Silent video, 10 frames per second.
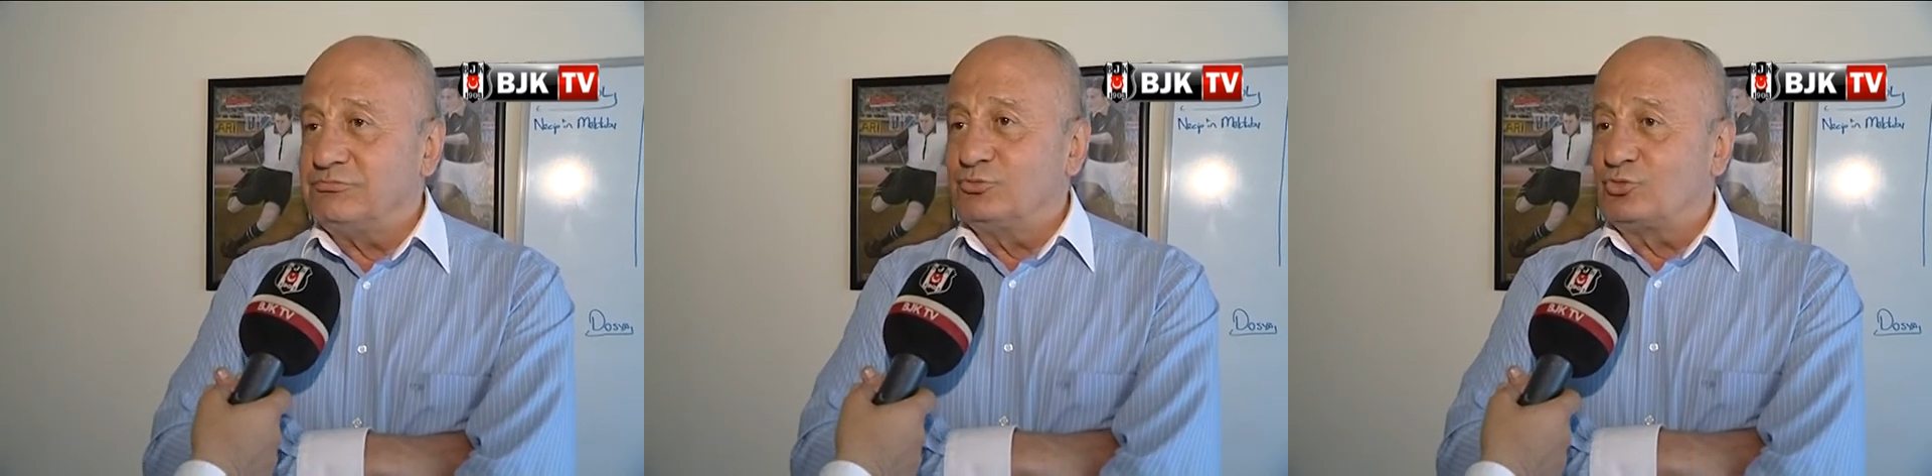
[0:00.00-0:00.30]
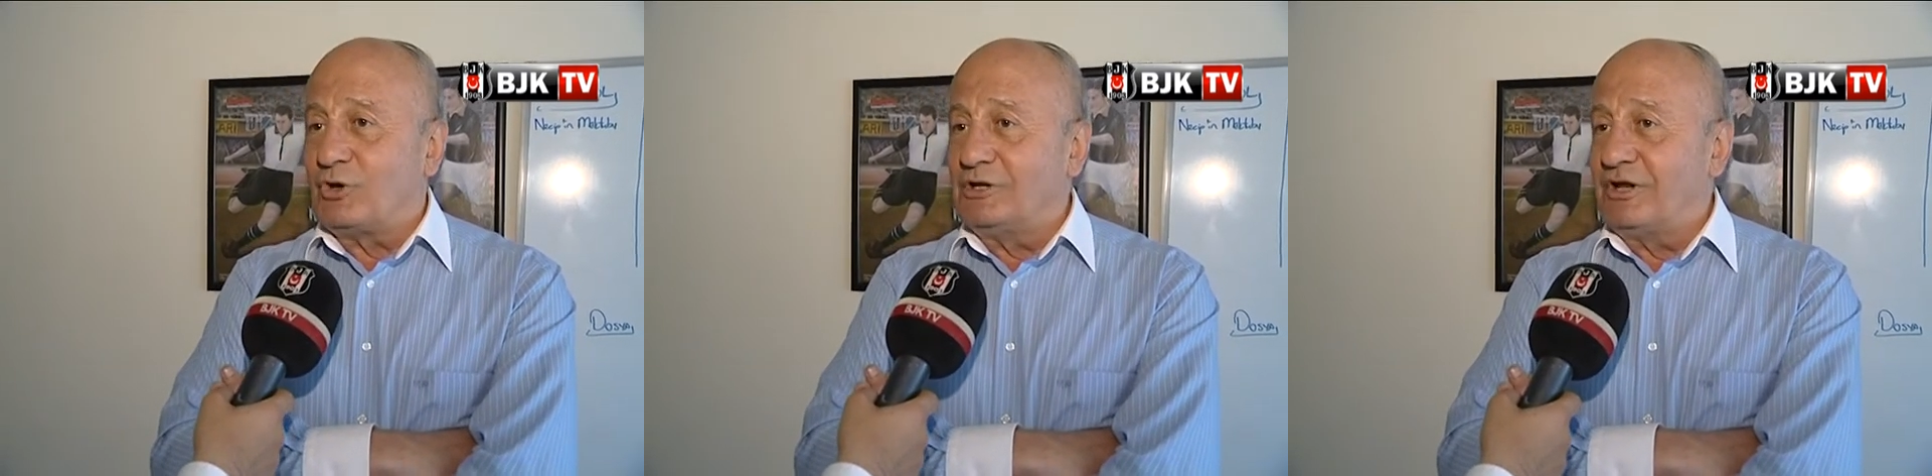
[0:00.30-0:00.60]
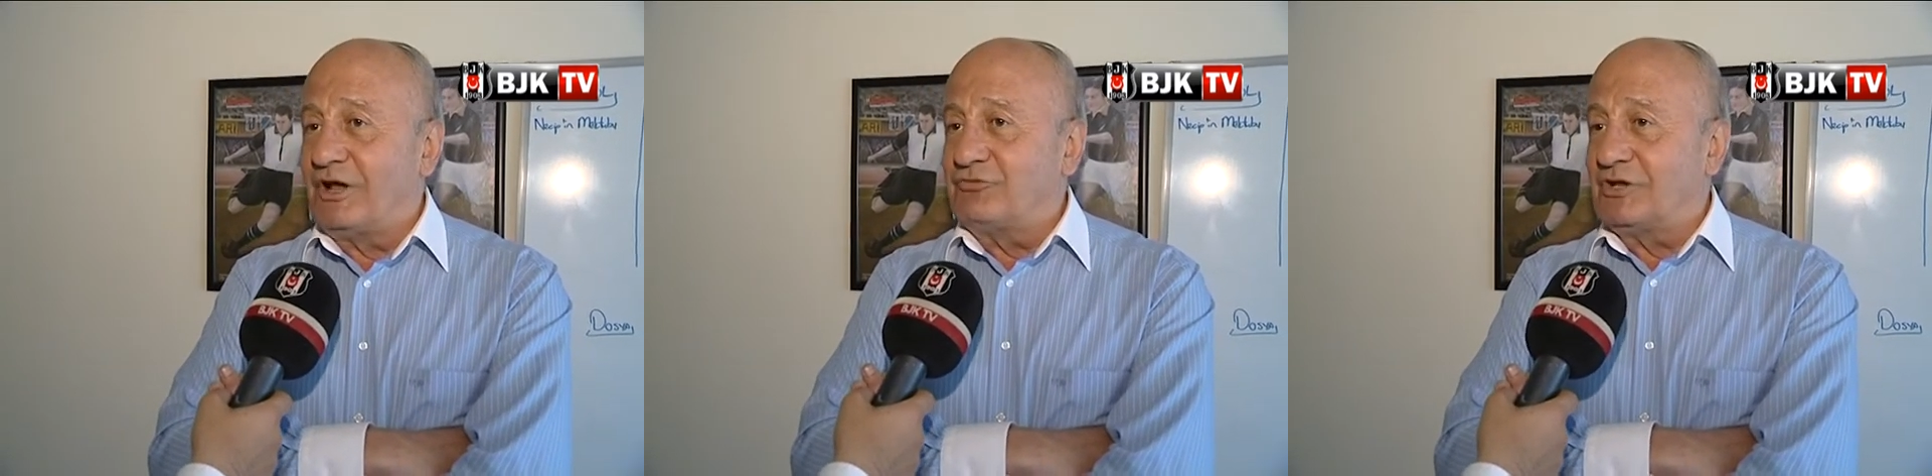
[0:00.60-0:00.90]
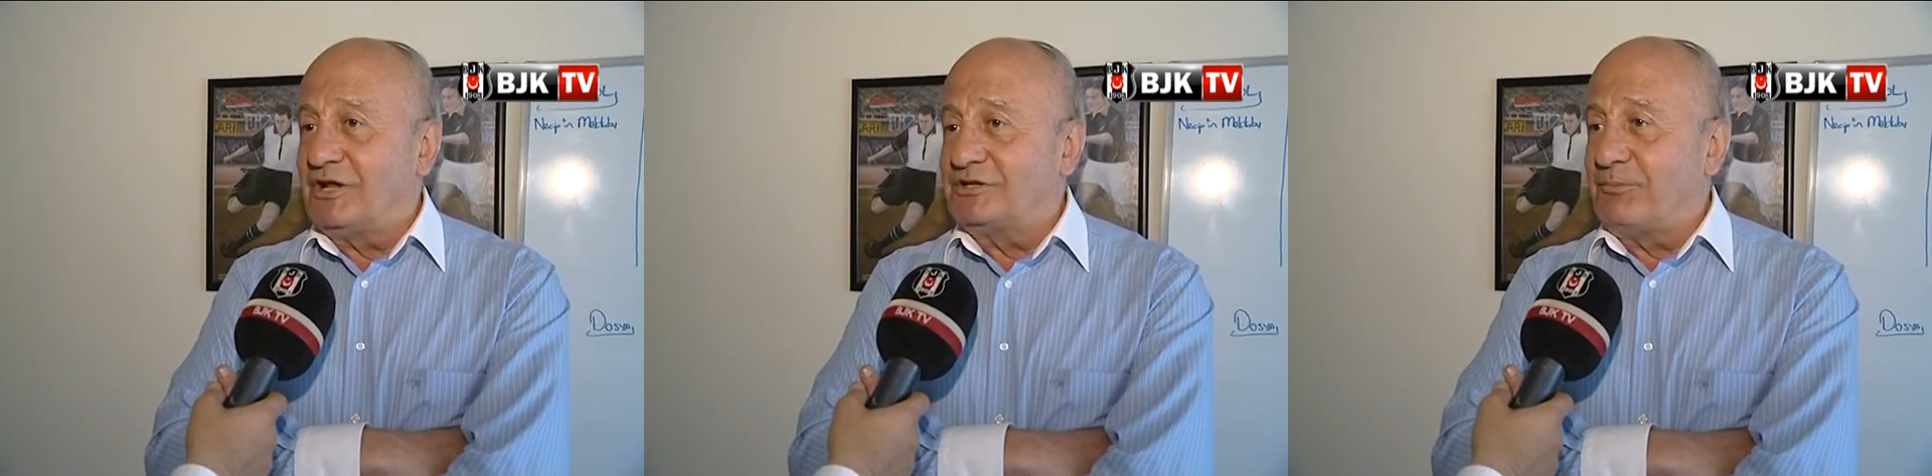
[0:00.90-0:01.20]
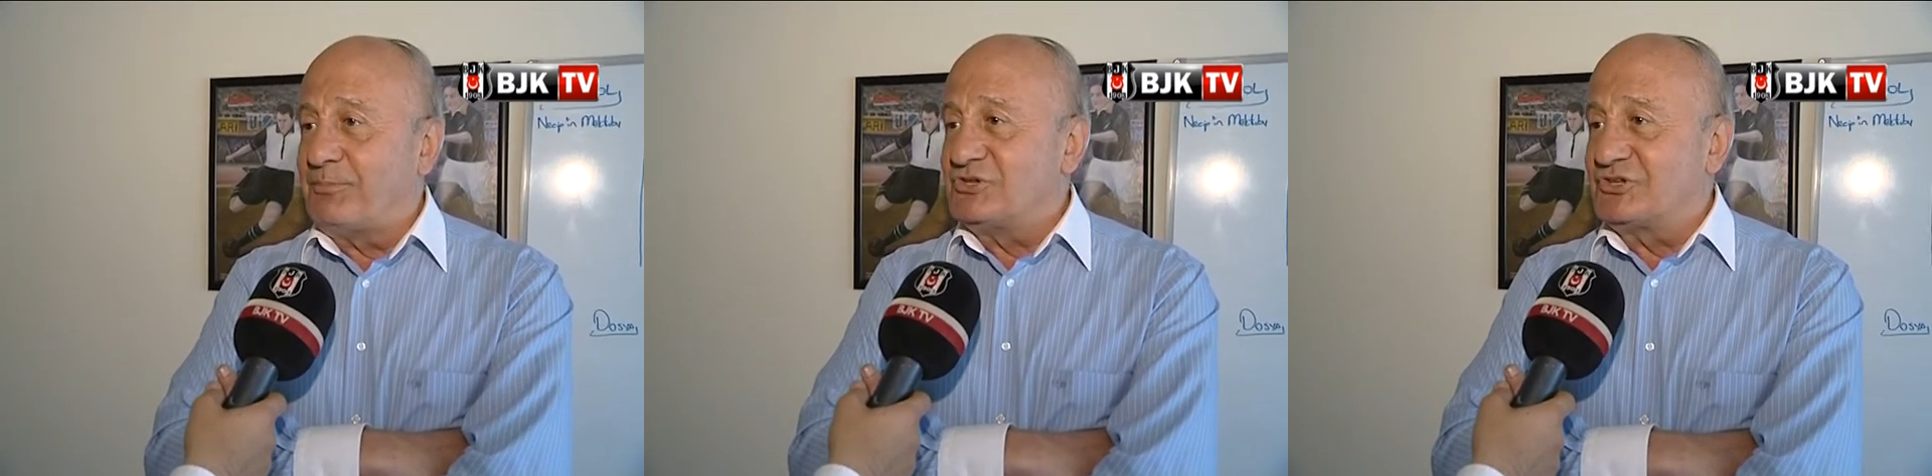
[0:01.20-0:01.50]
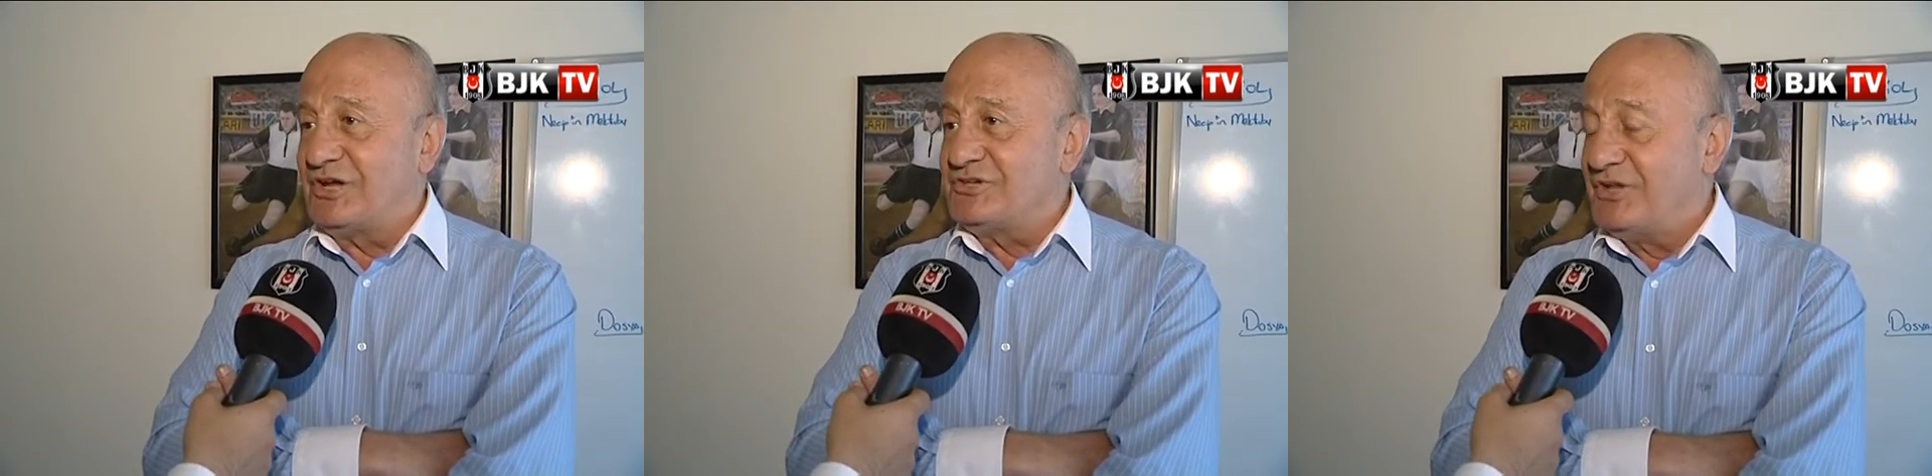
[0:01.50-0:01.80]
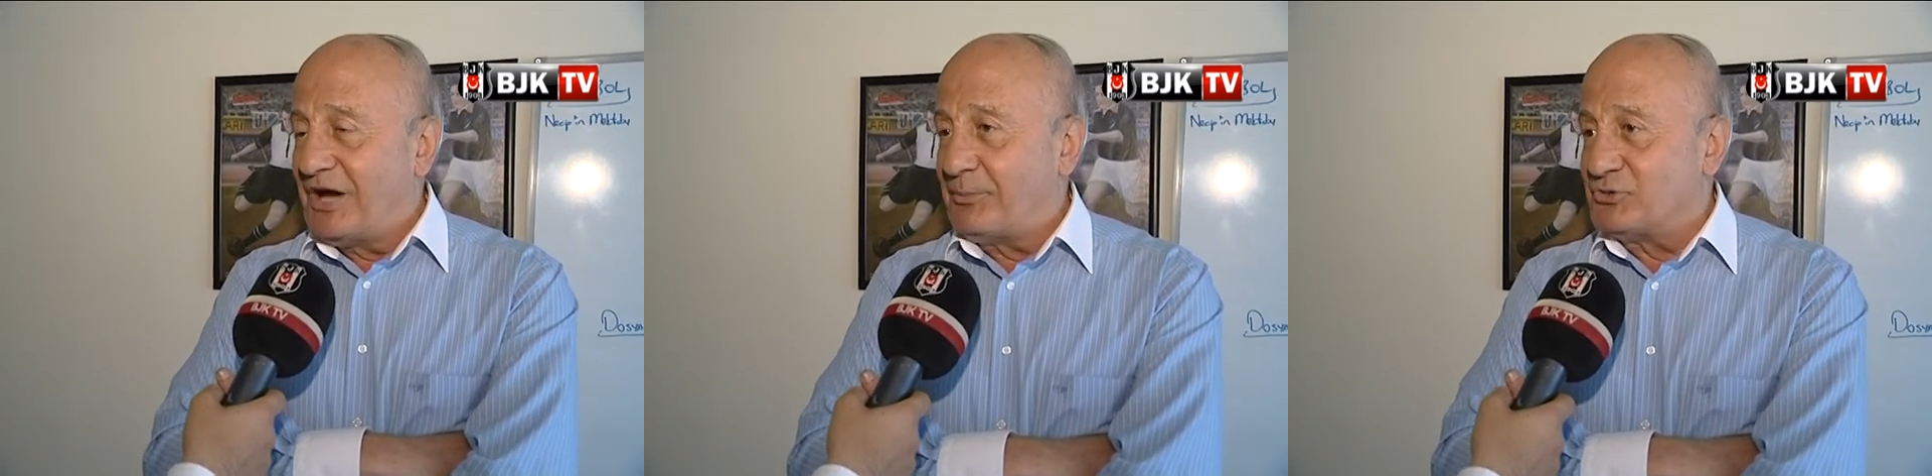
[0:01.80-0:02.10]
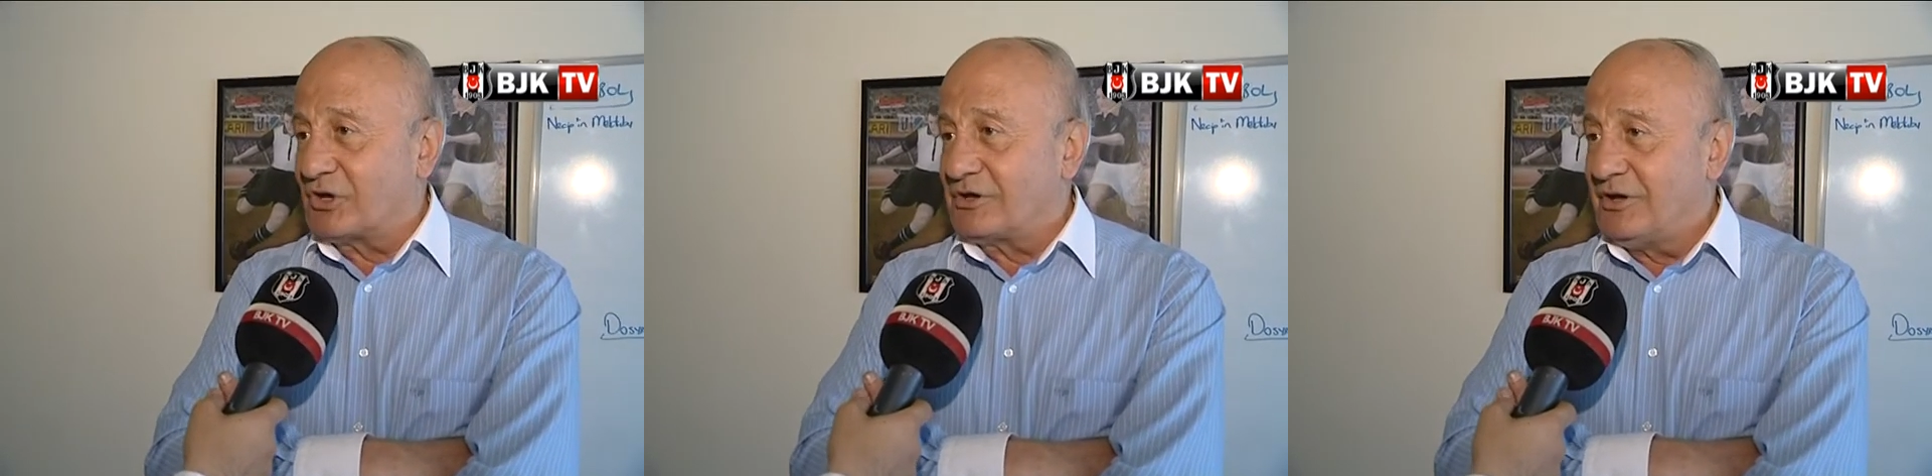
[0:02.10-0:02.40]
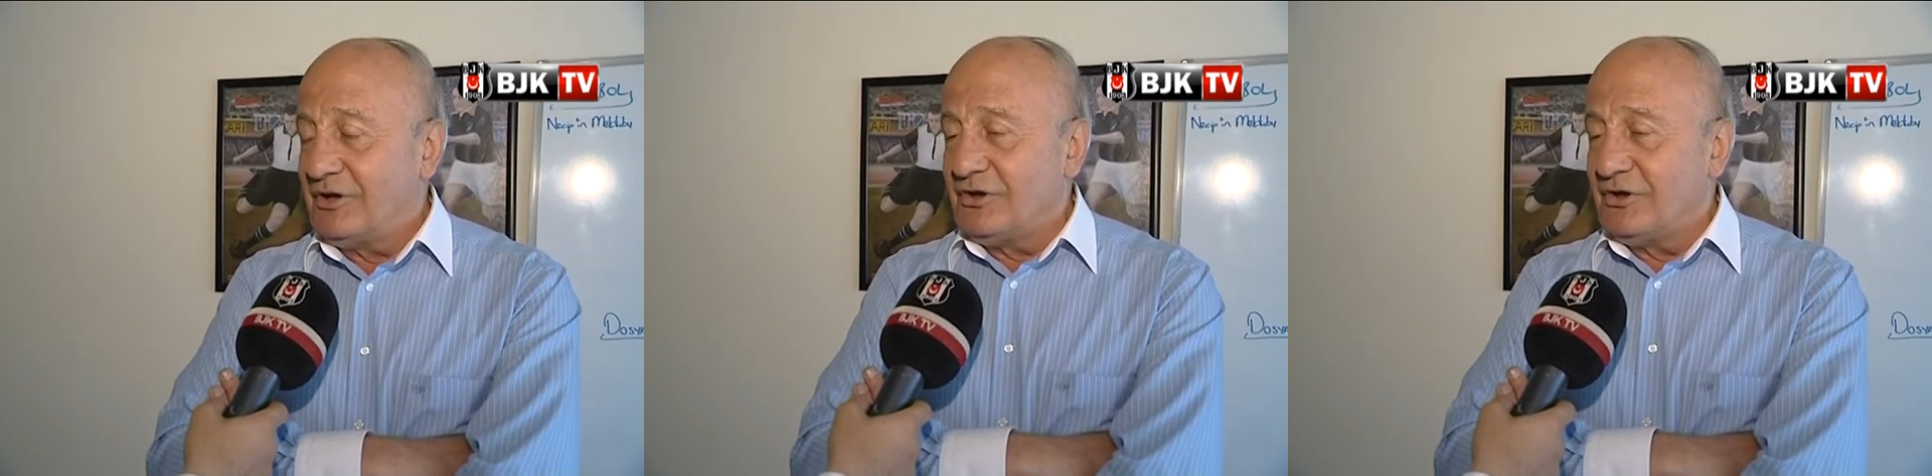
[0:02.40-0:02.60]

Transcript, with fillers: bu kalan haftalarda Beşiktaş ne yapacak?